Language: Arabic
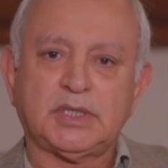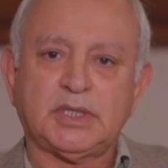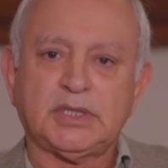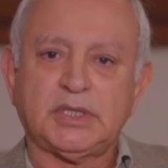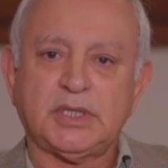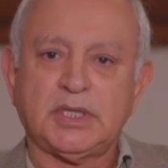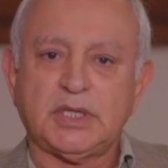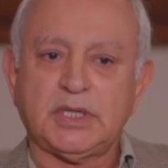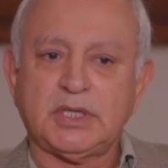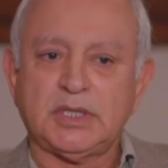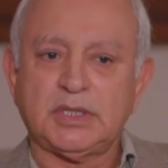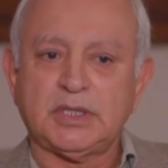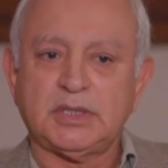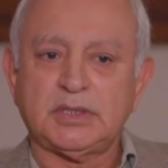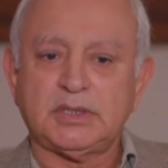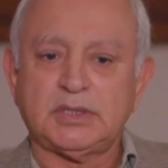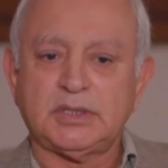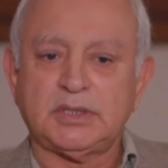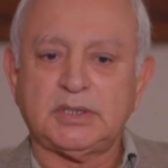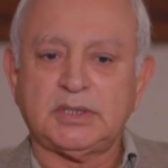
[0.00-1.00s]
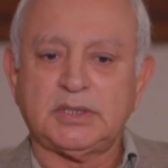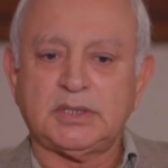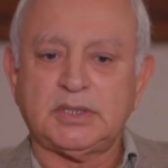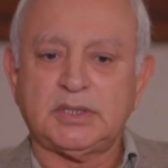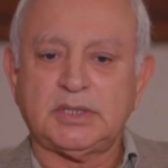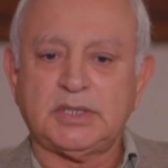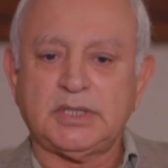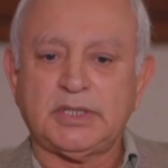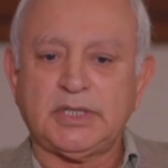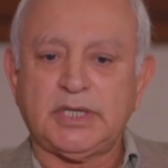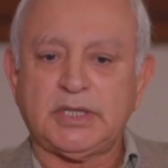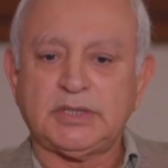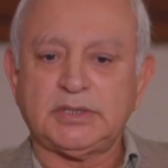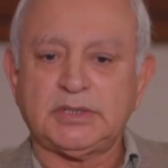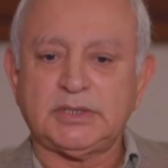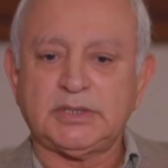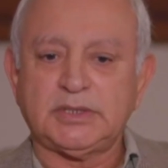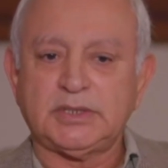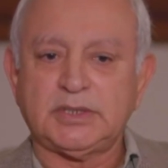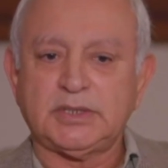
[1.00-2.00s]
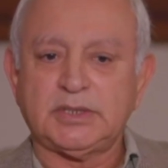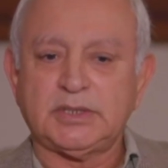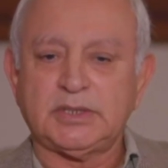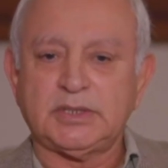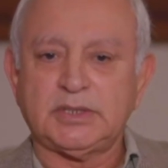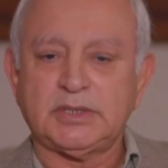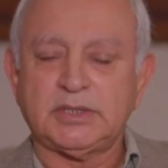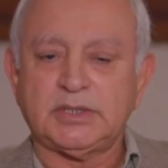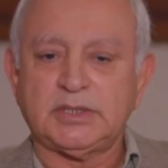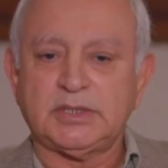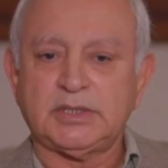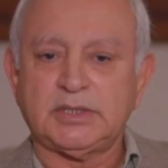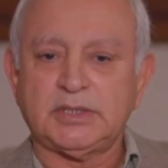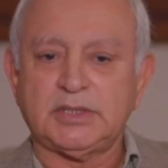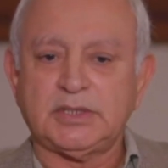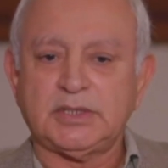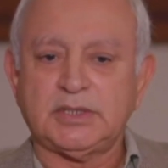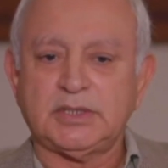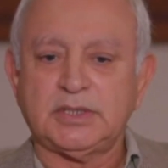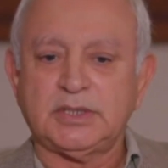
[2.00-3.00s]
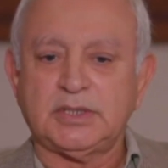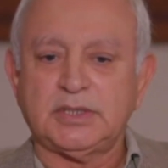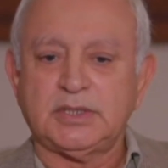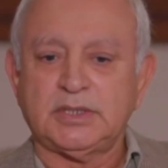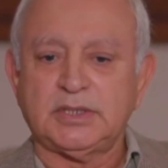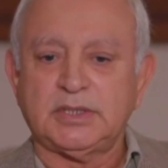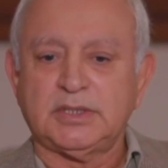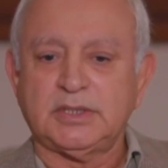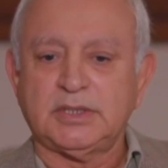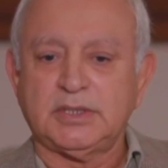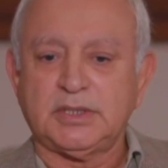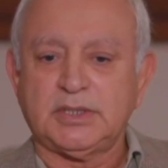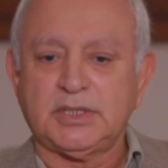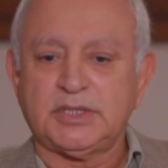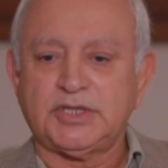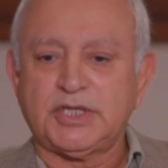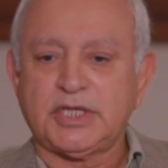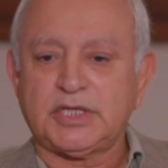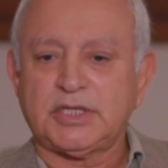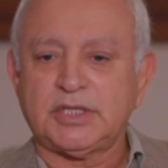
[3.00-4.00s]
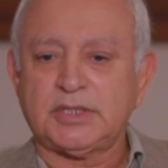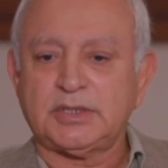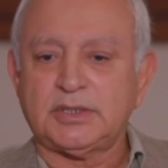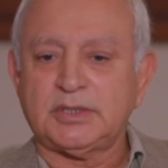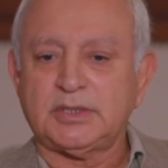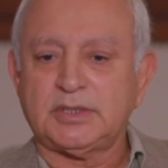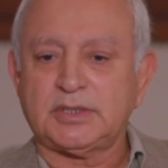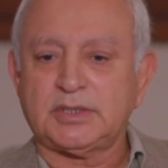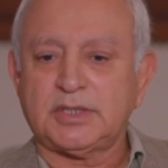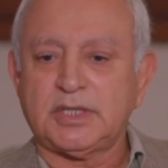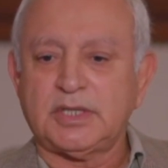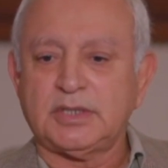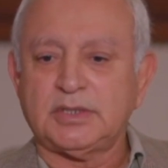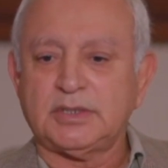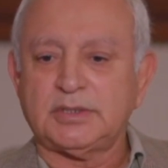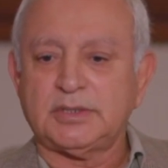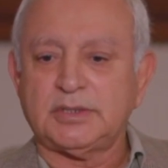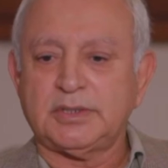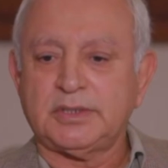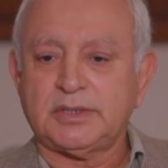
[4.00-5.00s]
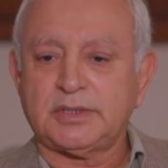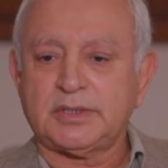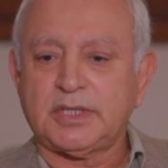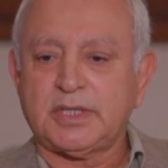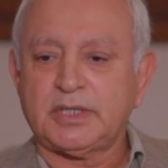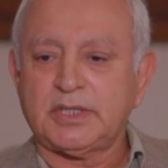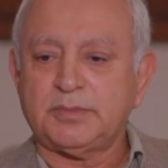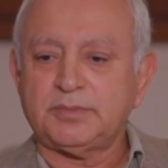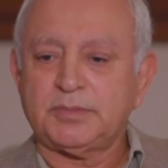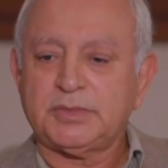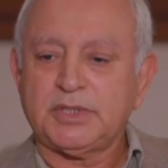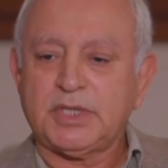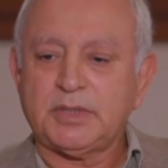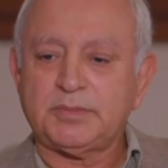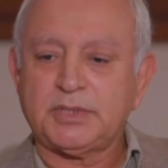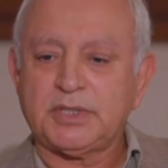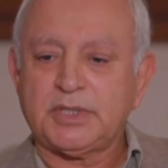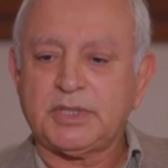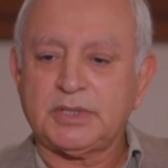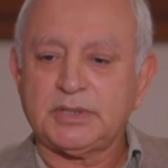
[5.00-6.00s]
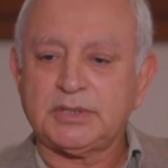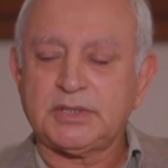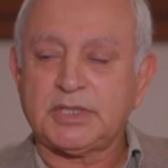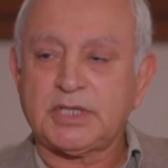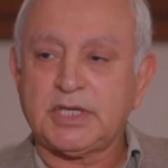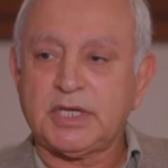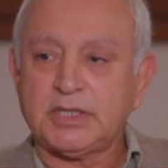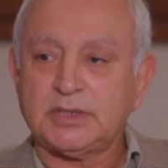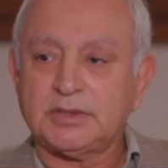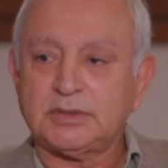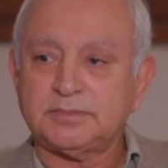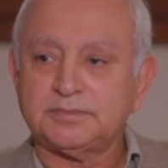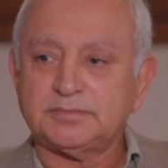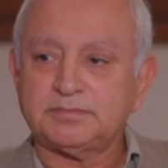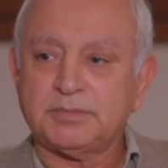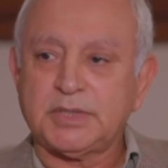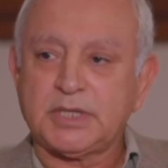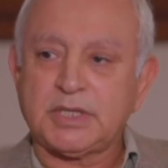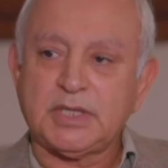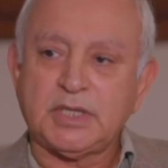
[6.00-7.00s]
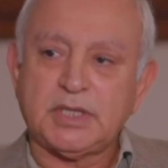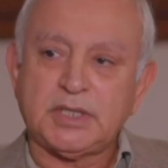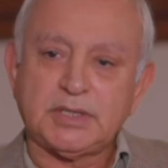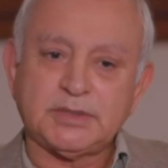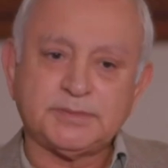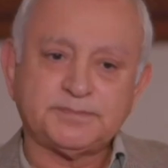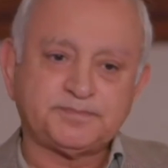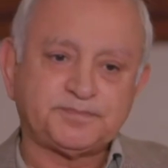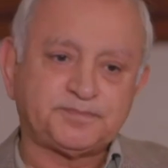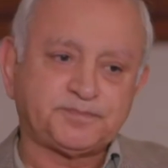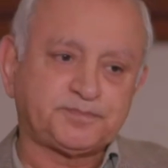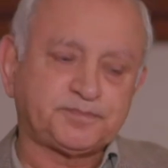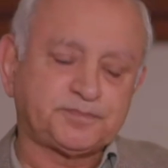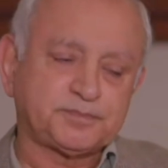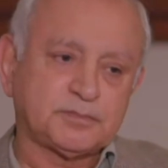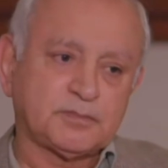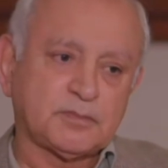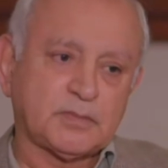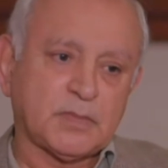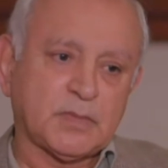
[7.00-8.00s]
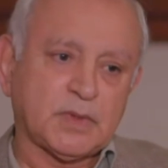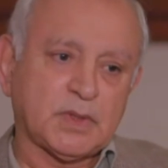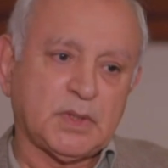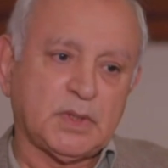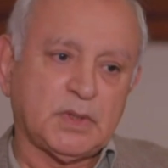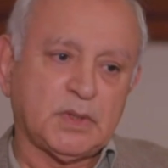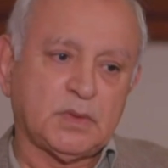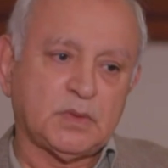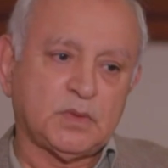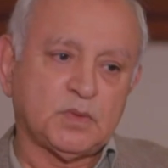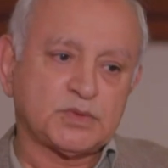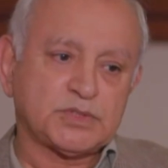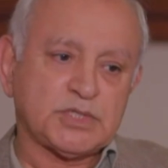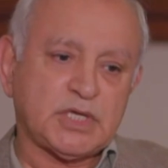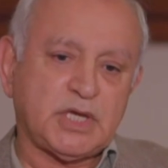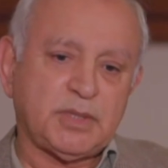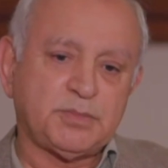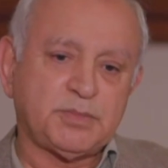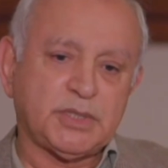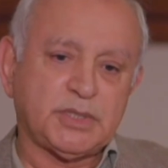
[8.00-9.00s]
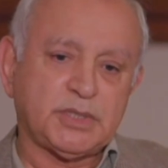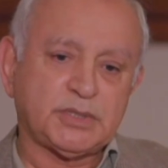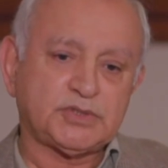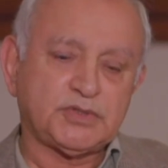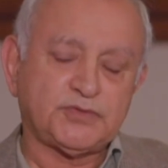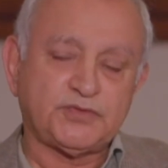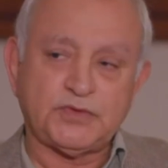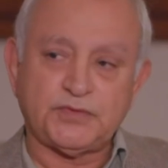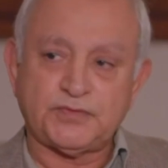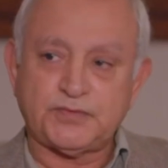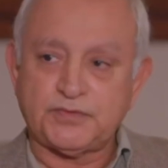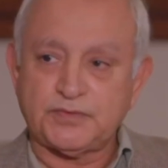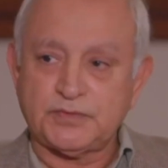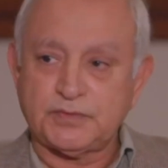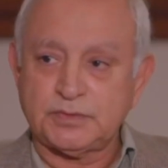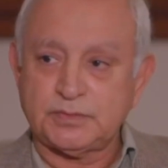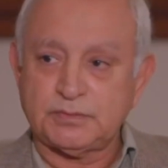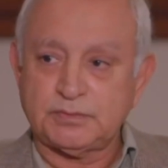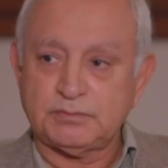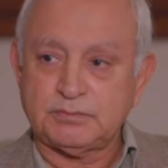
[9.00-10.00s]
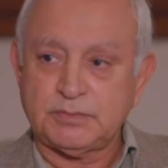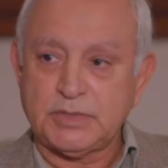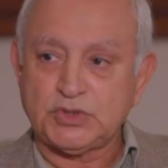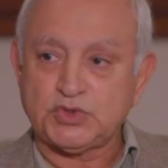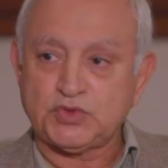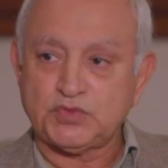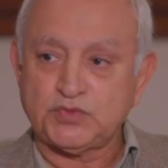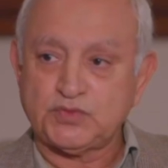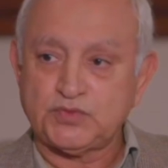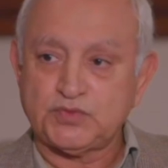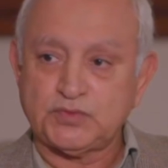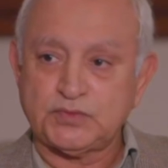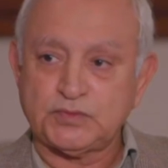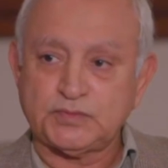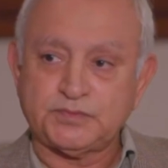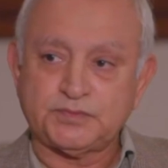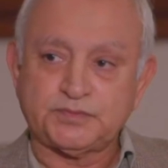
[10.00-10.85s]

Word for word: كنا ال ال يعني ال أنا أتذكر كان كان يمنا دكان بقالة وصاحبه جفيف ما يشوف